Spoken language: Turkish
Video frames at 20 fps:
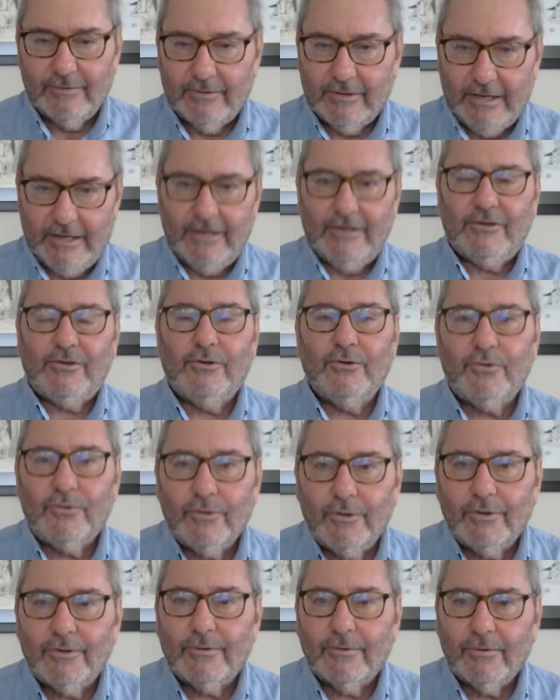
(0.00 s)
E'si
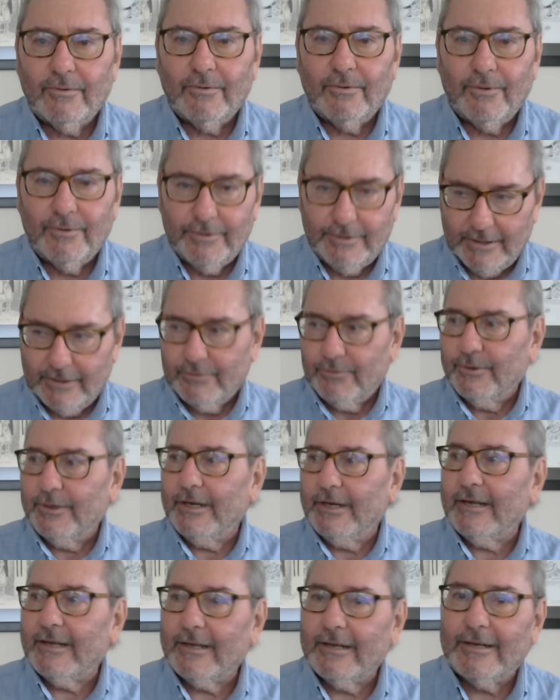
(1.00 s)
şu. Onlar
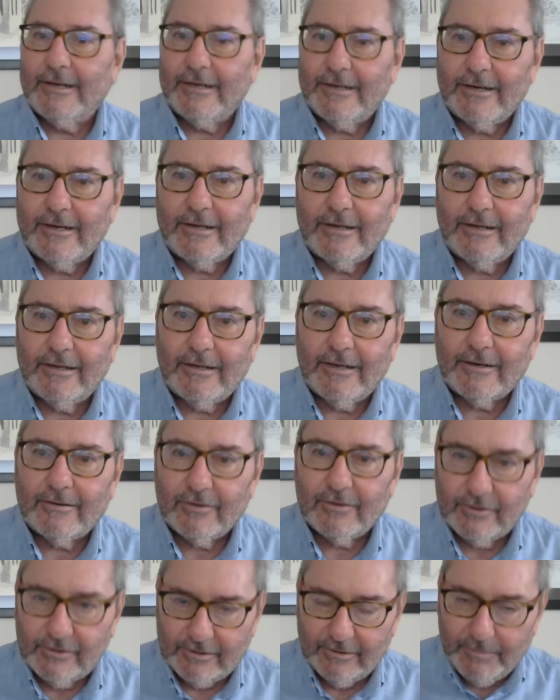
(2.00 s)
oraya gelene kadar
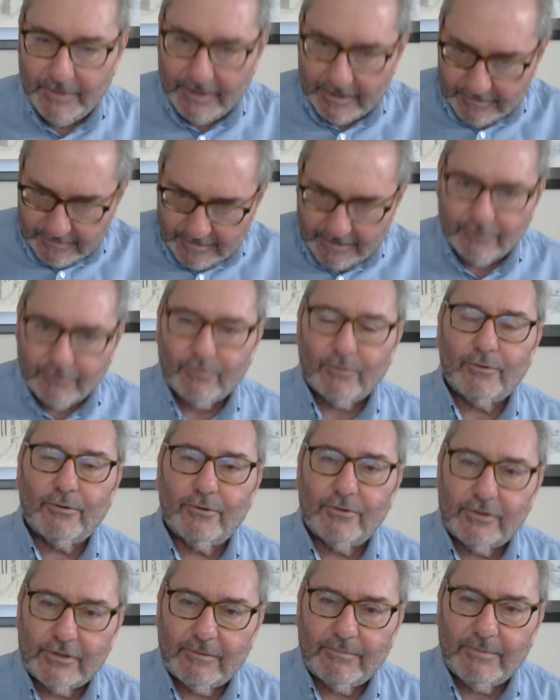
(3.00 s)
nasıl bir
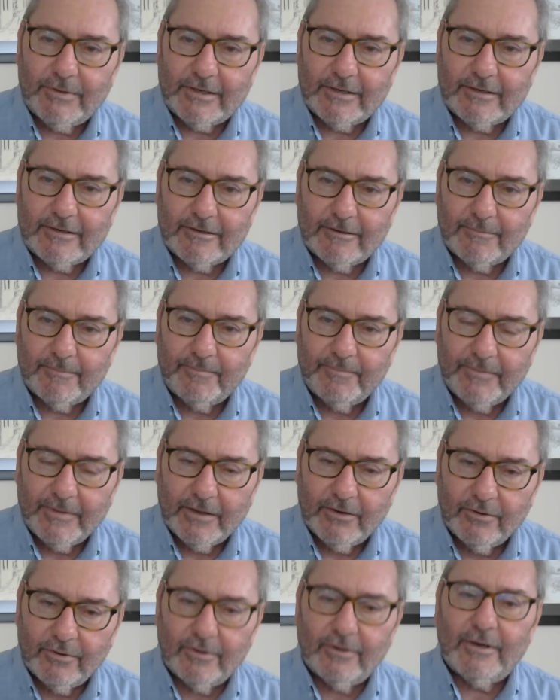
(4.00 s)
teknolojik birikim?
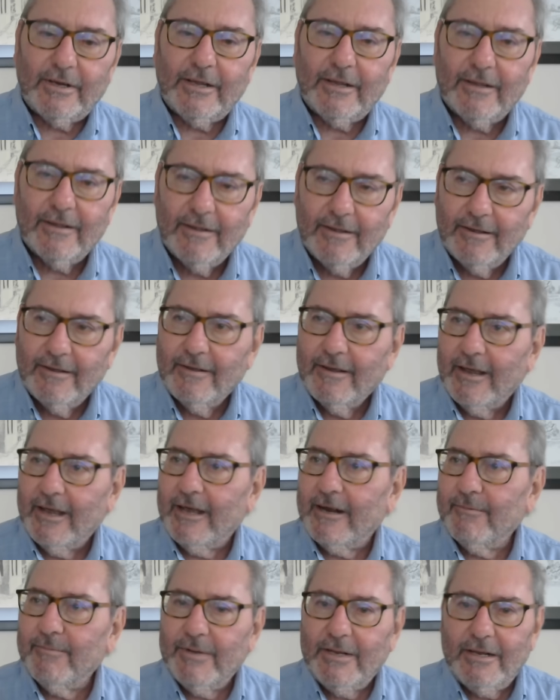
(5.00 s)
Böyle
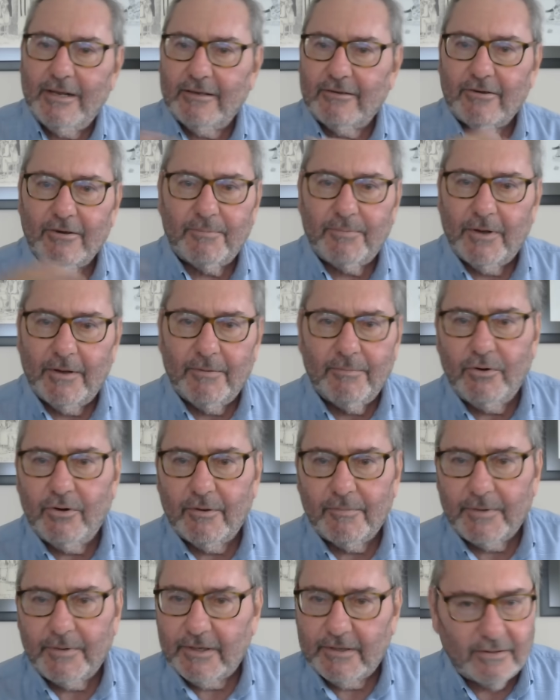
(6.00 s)
her millet
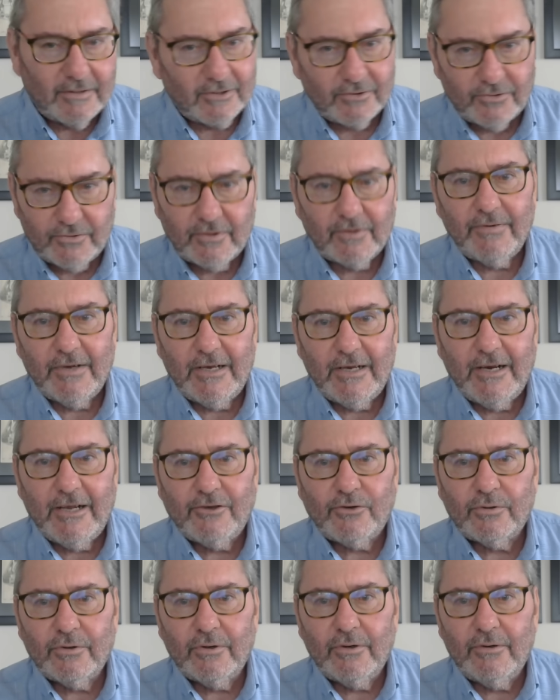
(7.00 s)
yapamıyor. Bakın açık ve
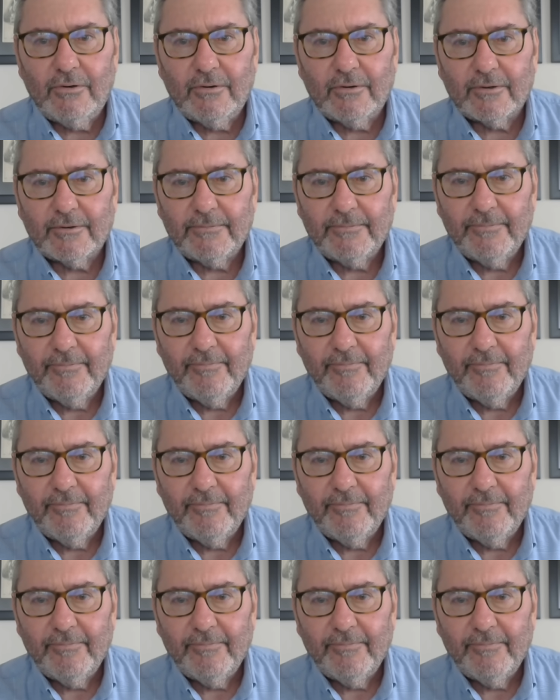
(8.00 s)
net söylüyorum.